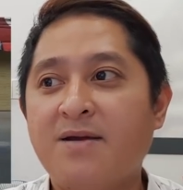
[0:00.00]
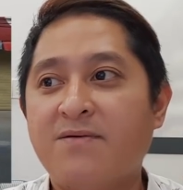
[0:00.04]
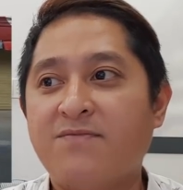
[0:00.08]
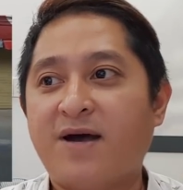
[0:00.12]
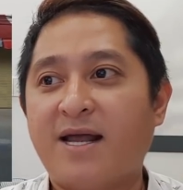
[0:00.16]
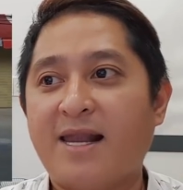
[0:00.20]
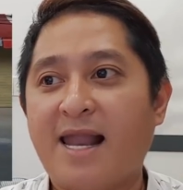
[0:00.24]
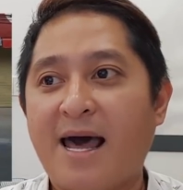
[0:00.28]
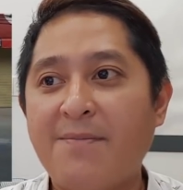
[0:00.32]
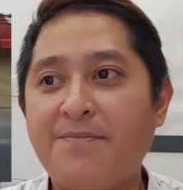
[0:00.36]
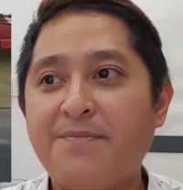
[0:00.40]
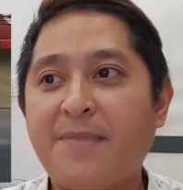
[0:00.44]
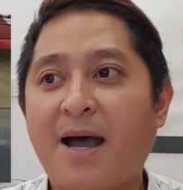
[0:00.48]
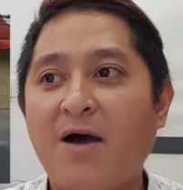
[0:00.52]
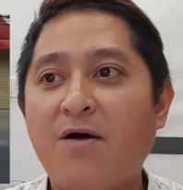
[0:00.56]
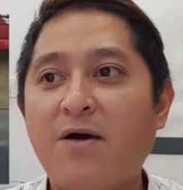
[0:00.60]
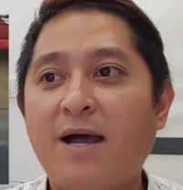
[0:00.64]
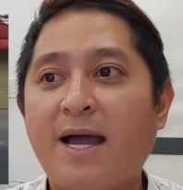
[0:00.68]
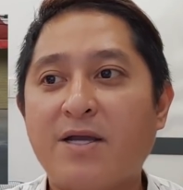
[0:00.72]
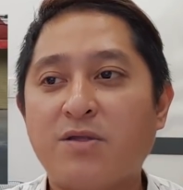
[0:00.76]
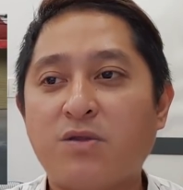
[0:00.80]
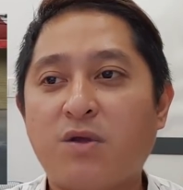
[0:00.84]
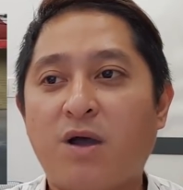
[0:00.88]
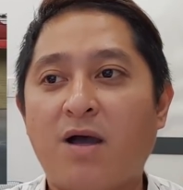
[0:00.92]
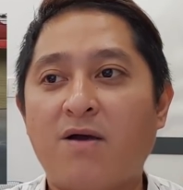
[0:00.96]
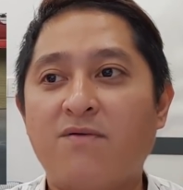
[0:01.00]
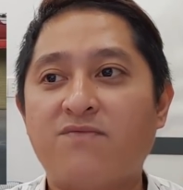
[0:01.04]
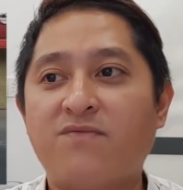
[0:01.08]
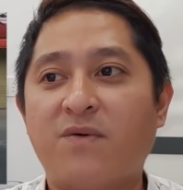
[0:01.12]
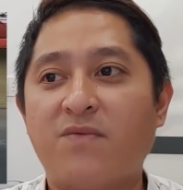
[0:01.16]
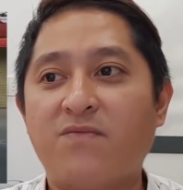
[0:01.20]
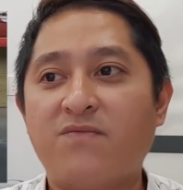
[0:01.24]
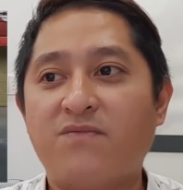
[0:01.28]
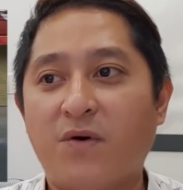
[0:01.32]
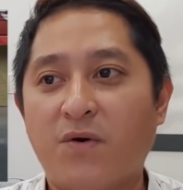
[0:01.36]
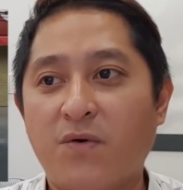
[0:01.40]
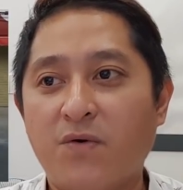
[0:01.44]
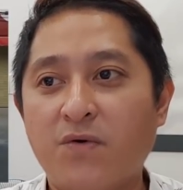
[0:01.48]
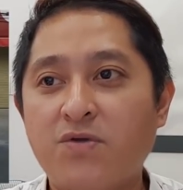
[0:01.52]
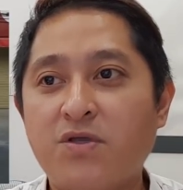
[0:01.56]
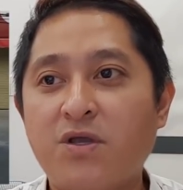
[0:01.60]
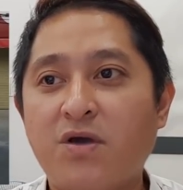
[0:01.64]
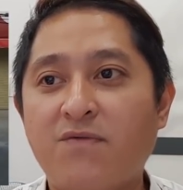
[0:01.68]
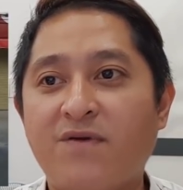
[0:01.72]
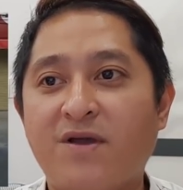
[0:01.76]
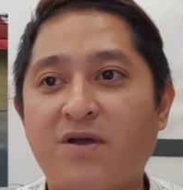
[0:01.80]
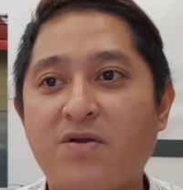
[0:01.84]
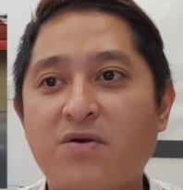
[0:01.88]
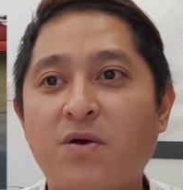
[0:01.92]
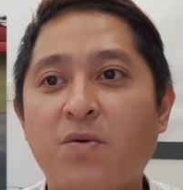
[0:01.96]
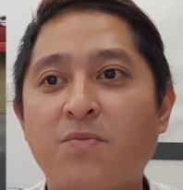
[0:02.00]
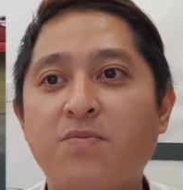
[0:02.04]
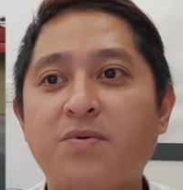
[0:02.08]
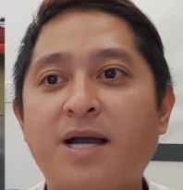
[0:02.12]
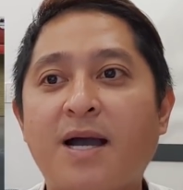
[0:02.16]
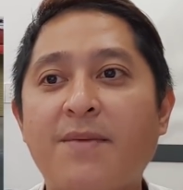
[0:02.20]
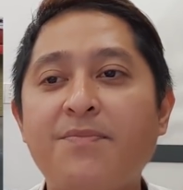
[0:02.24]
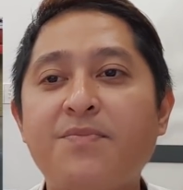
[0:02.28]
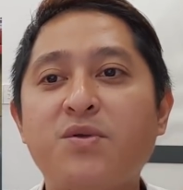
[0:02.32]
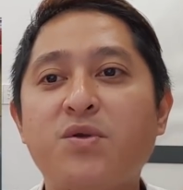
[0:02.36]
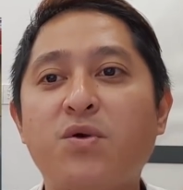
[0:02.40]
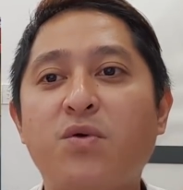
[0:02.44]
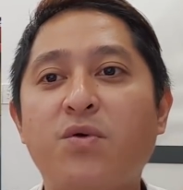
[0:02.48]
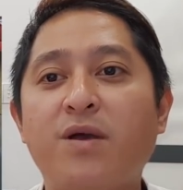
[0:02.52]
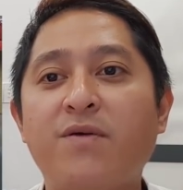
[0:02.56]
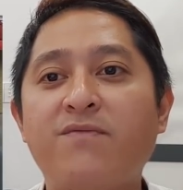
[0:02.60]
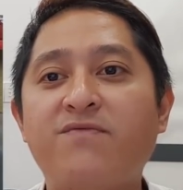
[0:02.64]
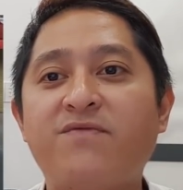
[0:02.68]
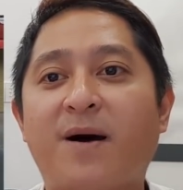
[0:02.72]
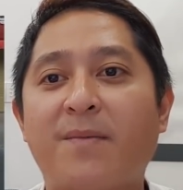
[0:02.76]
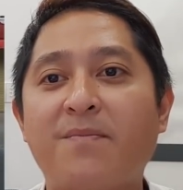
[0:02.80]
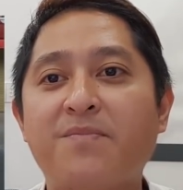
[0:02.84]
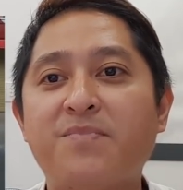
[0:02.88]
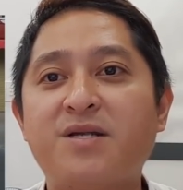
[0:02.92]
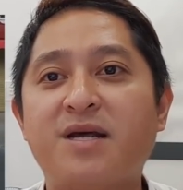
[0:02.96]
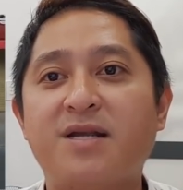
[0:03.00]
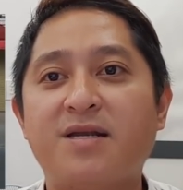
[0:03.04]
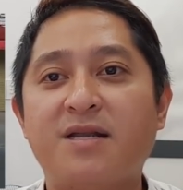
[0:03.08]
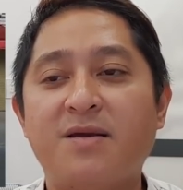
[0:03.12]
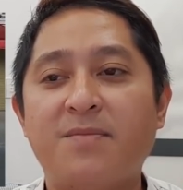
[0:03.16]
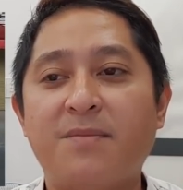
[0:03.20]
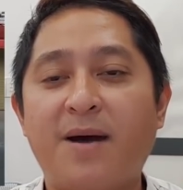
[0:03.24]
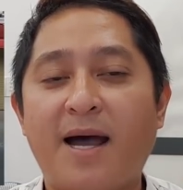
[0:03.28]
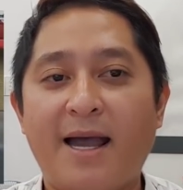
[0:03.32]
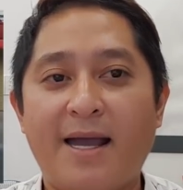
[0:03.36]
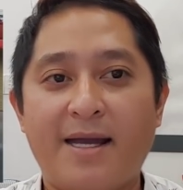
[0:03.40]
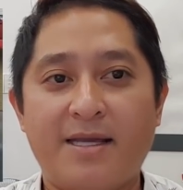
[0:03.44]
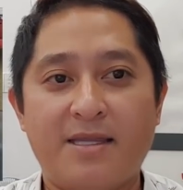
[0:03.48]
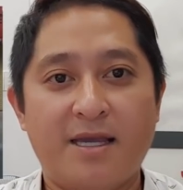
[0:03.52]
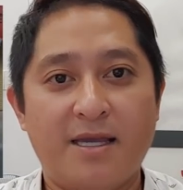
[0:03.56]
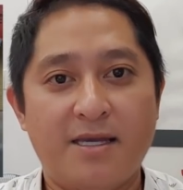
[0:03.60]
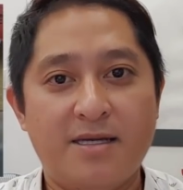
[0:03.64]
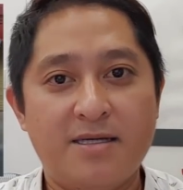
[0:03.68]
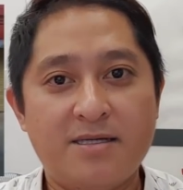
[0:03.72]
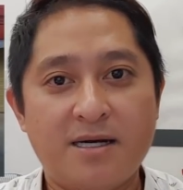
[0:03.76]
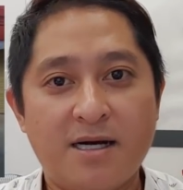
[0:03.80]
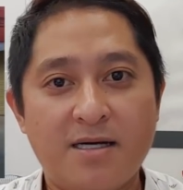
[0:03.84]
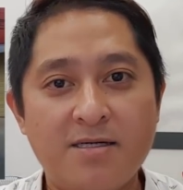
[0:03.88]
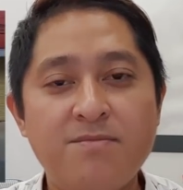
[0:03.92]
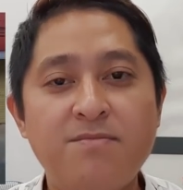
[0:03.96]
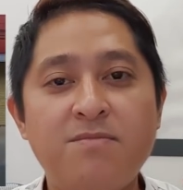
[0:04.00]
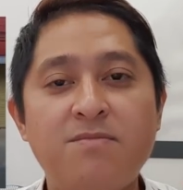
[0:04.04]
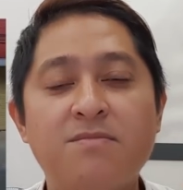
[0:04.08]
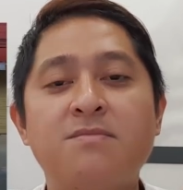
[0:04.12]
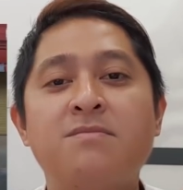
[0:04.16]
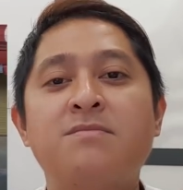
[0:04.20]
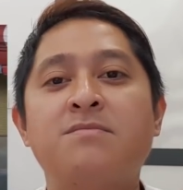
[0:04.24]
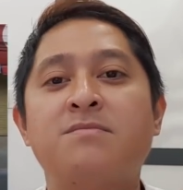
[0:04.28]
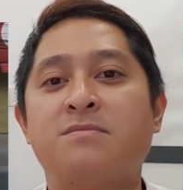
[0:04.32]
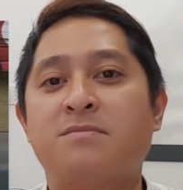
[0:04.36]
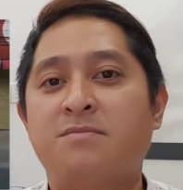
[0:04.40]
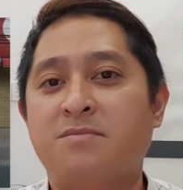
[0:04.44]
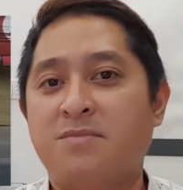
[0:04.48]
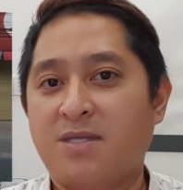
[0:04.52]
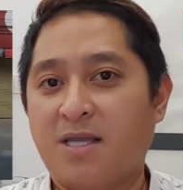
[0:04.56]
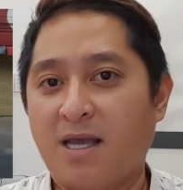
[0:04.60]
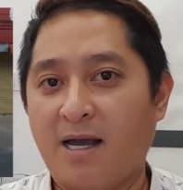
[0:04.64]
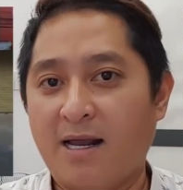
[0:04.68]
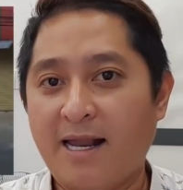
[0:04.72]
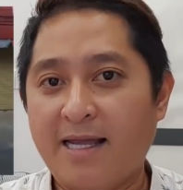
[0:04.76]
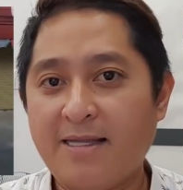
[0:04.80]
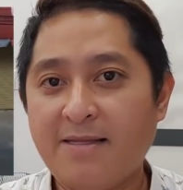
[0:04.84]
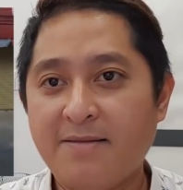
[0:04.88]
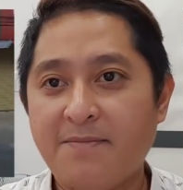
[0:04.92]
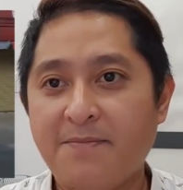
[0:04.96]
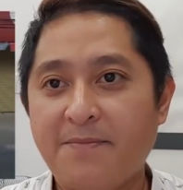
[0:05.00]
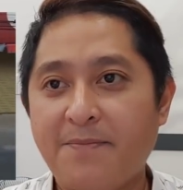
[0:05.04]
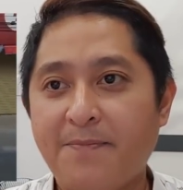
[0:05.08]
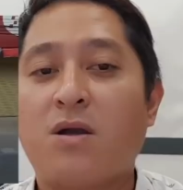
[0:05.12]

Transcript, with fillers: và đảm bảo an toàn phục vụ cho việc cung cấp nhu yếu phẩm trên địa bàn thị trấn Chợ Lách.